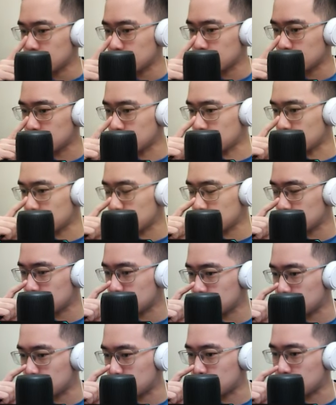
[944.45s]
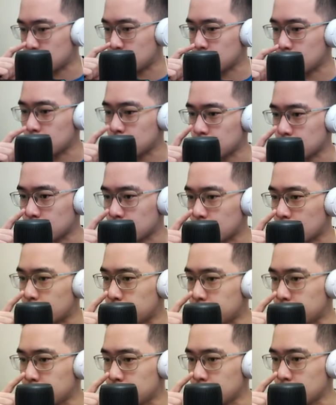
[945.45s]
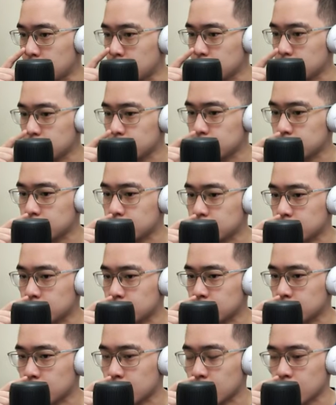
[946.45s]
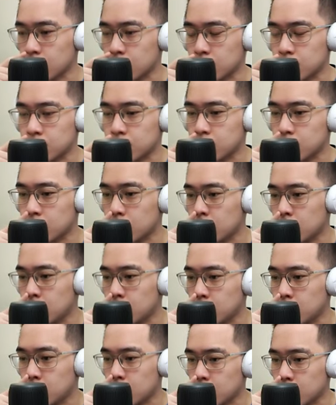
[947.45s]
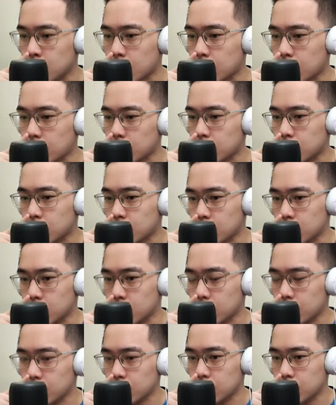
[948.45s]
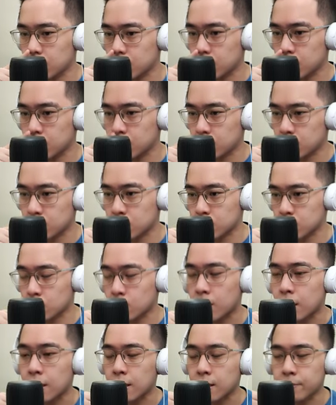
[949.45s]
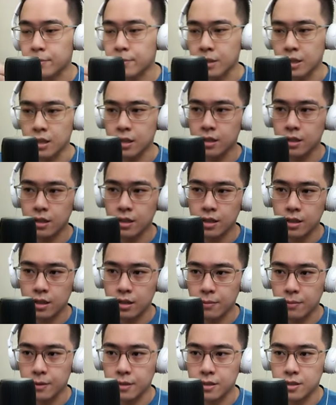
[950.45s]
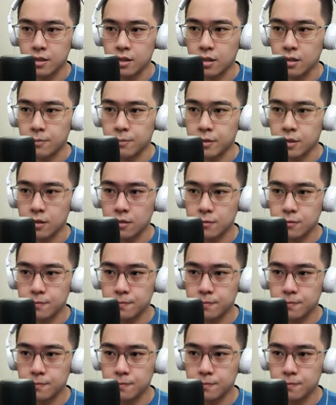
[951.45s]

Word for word: So, uh, Ultra Ball ya kalau dari Swakabili ini kita bisa dapat